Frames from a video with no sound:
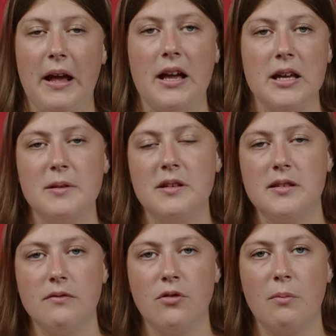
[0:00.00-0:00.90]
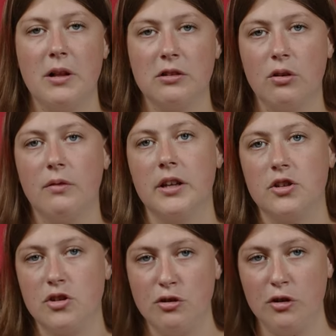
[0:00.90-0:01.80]
Именно с него Молдова
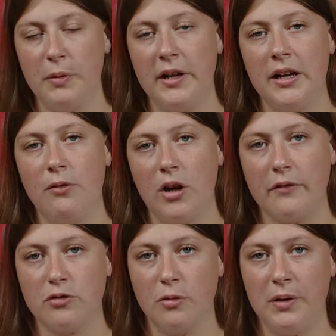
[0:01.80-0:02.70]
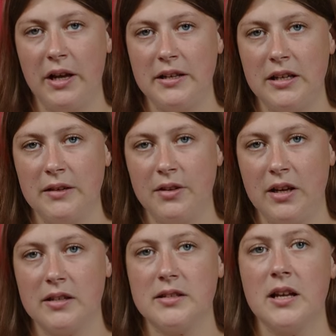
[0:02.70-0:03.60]
начнет переговоры о вступлении в
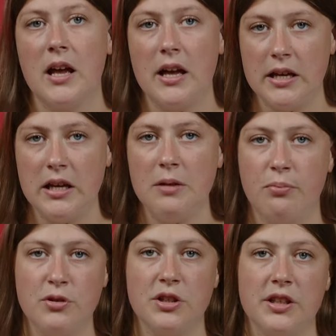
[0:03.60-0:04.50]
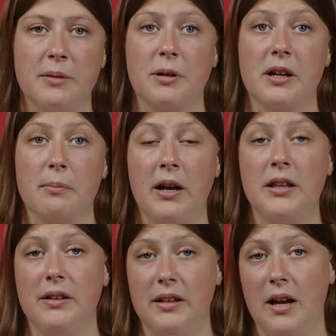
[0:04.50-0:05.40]
ЕС и будет их
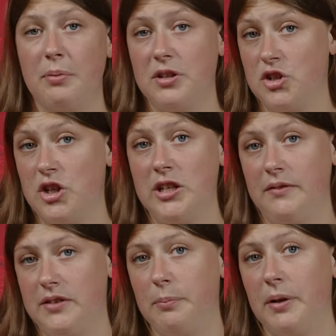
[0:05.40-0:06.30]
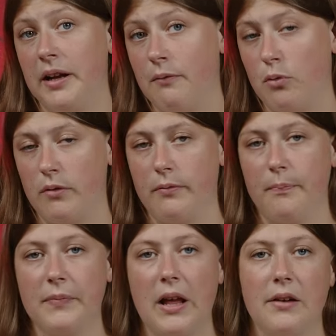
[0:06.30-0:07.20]
прорабатывать на протяжении всех переговоров.
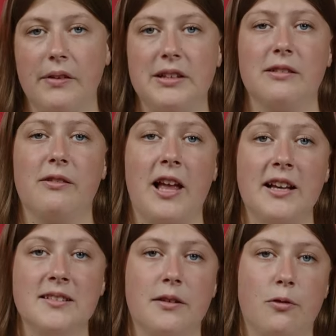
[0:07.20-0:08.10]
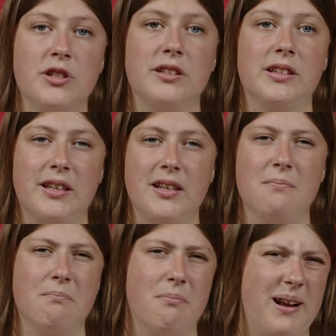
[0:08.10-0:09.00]
В этот кластер входят такие
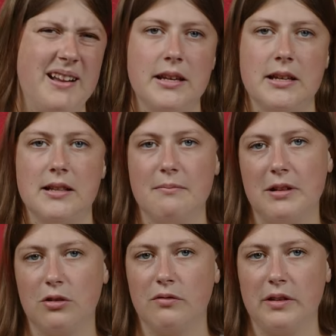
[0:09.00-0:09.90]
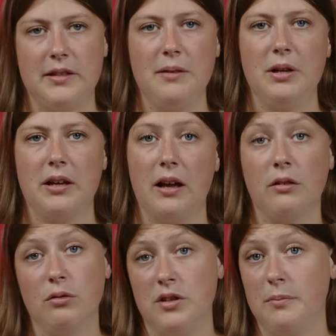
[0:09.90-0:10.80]
больные для Молдовы темы, как
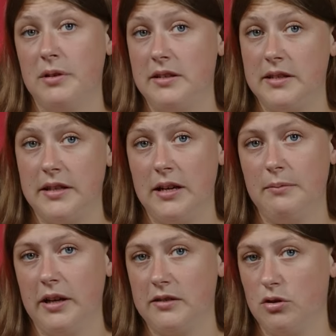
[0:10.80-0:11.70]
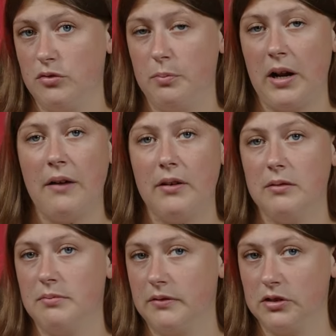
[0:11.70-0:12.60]
судебная система и основы права,
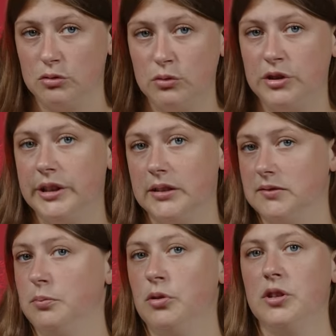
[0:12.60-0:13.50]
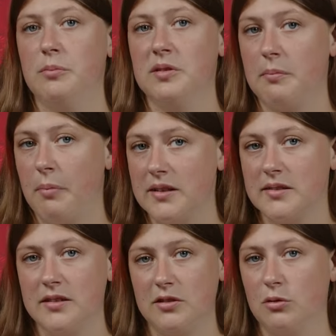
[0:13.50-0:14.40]
правосудие, свобода и
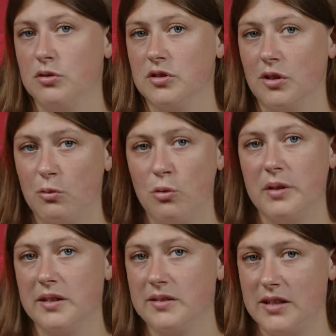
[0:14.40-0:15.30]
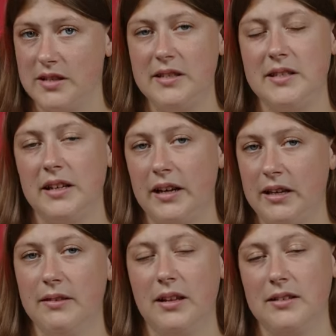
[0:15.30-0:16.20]
безопасность, госзакупки, статистика
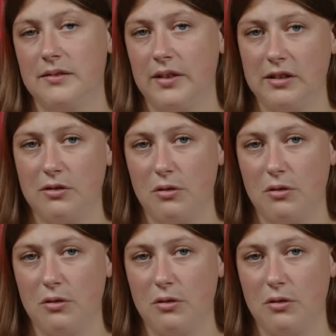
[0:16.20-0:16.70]
и финансовый контроль.